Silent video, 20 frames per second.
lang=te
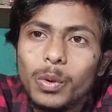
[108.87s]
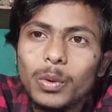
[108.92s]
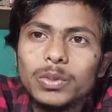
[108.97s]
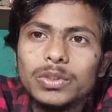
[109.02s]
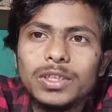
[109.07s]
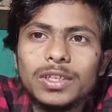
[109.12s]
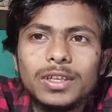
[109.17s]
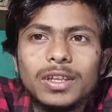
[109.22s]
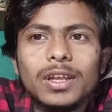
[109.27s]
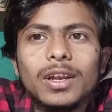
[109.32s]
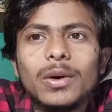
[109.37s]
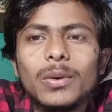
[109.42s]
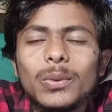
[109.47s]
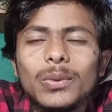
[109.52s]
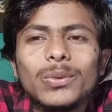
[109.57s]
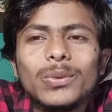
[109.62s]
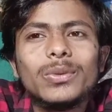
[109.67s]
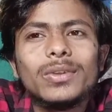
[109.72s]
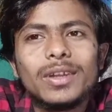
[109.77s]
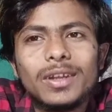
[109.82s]
భవిష్యత్తు ఎలా
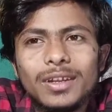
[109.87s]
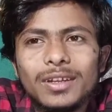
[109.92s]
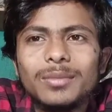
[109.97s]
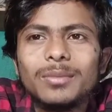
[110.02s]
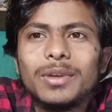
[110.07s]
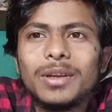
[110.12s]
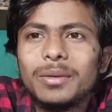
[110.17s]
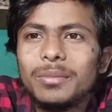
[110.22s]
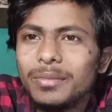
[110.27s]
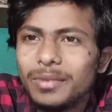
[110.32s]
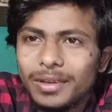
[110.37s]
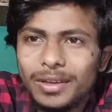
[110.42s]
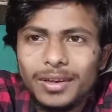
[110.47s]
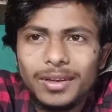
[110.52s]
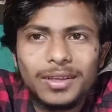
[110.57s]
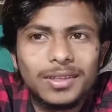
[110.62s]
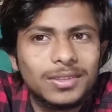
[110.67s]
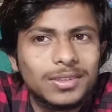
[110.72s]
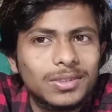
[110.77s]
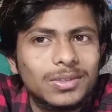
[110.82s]
ఉంటుందనేది మనం
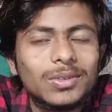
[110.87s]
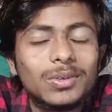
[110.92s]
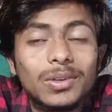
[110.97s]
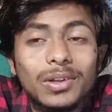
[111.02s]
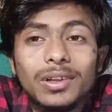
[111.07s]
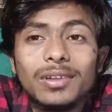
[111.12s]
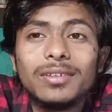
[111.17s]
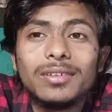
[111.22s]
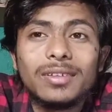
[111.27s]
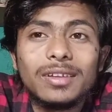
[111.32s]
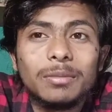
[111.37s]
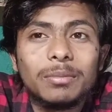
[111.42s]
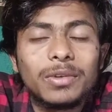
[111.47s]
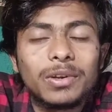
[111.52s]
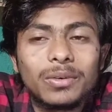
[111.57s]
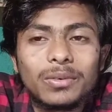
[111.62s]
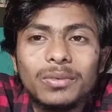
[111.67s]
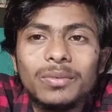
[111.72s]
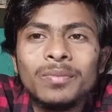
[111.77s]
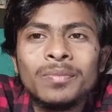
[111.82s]
మెయిన్లీ అయితే చూడాల్సింది
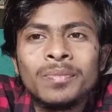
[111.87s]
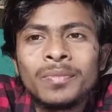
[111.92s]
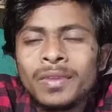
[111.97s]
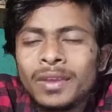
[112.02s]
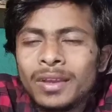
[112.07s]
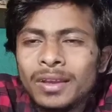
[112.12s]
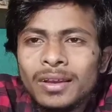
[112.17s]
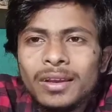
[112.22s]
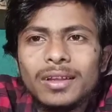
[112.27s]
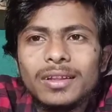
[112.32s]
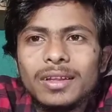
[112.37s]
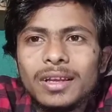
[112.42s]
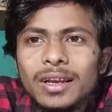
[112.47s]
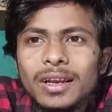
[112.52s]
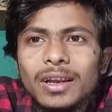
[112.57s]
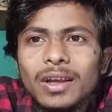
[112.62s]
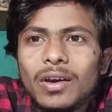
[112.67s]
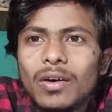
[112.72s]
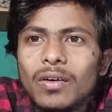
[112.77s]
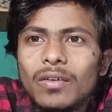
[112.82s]
మనకు
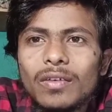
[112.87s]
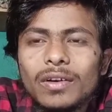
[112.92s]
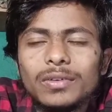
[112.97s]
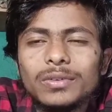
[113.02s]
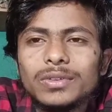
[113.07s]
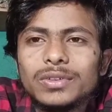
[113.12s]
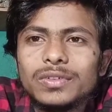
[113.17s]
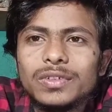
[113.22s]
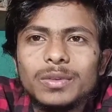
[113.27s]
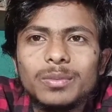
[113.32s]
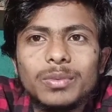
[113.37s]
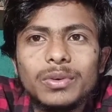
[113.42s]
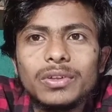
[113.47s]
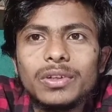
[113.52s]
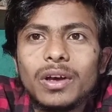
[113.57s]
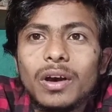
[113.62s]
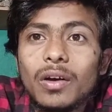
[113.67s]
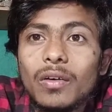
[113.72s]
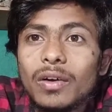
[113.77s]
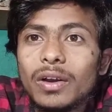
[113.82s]
ఎందుకంటే హవాయి నుంచి
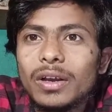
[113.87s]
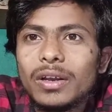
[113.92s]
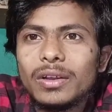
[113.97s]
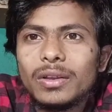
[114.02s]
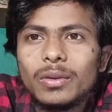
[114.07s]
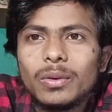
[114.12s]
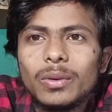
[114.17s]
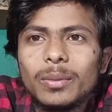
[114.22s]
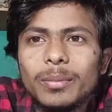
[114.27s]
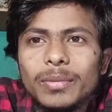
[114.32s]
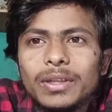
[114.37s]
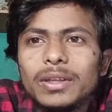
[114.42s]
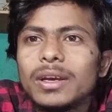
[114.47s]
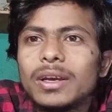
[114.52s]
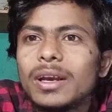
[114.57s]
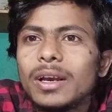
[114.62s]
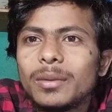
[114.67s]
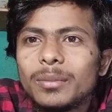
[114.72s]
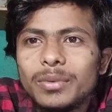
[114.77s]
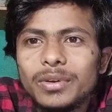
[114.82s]
విడిపోయింది హవాయి అనేది ఒక
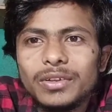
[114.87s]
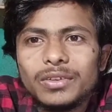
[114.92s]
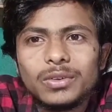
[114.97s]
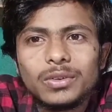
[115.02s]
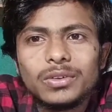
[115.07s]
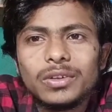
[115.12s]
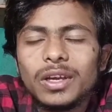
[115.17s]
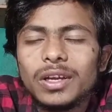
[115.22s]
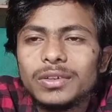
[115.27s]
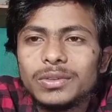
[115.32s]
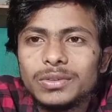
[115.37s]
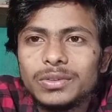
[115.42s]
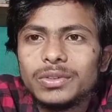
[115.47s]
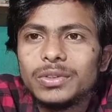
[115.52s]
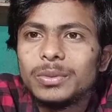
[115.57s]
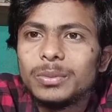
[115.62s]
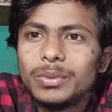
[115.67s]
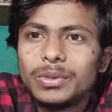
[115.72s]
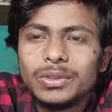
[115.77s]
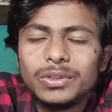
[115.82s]
పెద్ద కంపెనీ సో దాని నుంచి
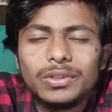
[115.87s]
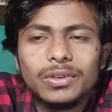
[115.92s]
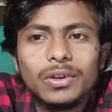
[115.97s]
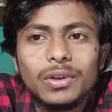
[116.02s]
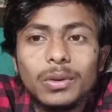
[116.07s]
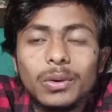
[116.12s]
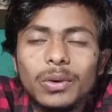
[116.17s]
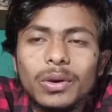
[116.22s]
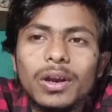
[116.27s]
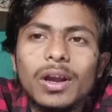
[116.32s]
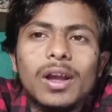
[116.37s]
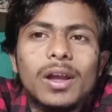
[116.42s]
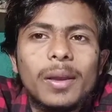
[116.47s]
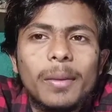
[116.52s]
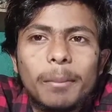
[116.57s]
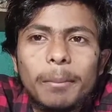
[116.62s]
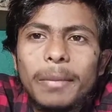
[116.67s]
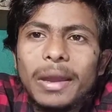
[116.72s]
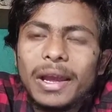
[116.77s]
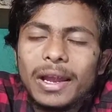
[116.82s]
విడిపోతే ఒక
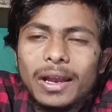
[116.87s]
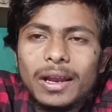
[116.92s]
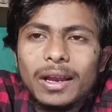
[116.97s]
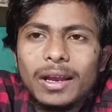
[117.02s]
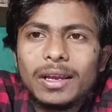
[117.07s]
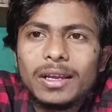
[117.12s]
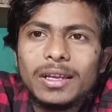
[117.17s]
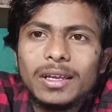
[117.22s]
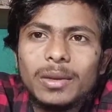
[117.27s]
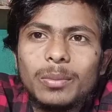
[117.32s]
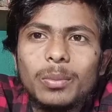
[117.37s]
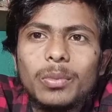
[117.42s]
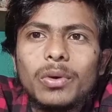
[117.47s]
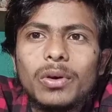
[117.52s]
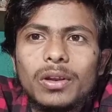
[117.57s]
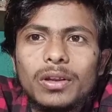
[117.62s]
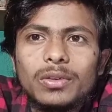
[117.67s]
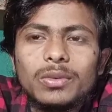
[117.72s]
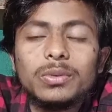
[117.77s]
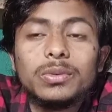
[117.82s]
పేర్లాగానే
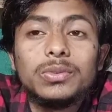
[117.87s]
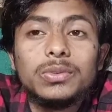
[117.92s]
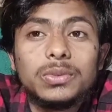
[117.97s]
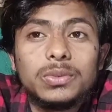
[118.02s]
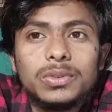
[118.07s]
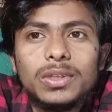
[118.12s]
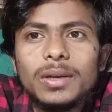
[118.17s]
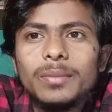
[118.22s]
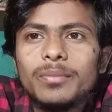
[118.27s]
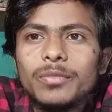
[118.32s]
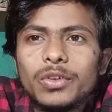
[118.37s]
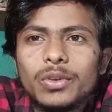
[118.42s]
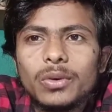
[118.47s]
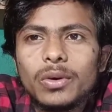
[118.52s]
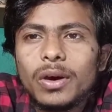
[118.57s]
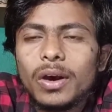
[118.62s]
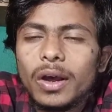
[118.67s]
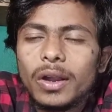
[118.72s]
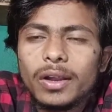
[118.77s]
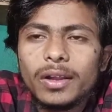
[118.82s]
చెప్పుకోవాలి సో చూద్దాం
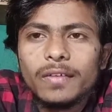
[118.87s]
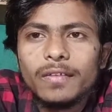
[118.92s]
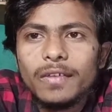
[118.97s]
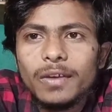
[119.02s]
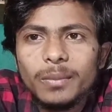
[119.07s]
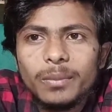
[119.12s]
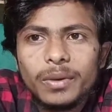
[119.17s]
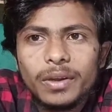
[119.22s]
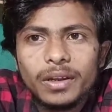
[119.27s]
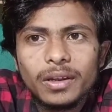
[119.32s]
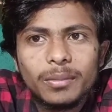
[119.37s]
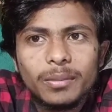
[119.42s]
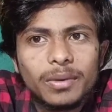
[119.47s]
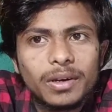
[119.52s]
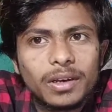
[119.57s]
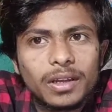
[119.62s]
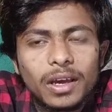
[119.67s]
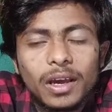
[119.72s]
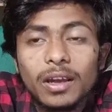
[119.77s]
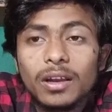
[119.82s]
సో హానర్ విడిపోయినా
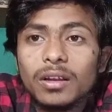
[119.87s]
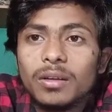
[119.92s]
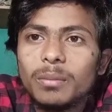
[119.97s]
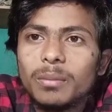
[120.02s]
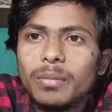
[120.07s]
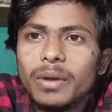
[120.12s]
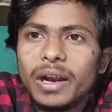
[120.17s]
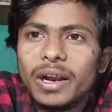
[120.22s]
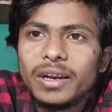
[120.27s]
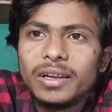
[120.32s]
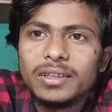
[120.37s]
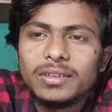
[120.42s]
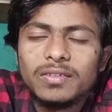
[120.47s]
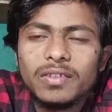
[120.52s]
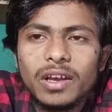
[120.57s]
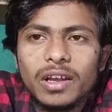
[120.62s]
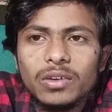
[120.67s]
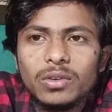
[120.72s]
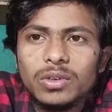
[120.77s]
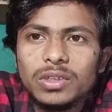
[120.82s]
బట్ హానర్ బ్రాండ్
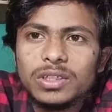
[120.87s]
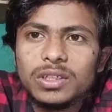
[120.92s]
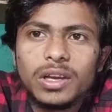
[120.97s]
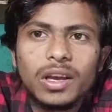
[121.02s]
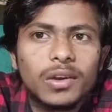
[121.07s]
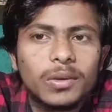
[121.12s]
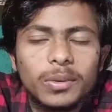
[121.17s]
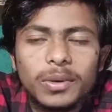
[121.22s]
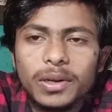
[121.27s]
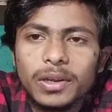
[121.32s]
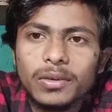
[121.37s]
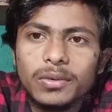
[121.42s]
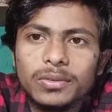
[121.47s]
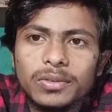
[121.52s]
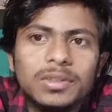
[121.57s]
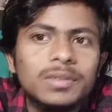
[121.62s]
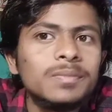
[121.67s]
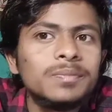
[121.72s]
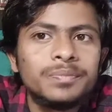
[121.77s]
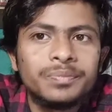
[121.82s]
అయితే వాల్యూ అయితే హానర్కే
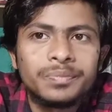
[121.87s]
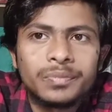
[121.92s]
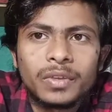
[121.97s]
ఉంది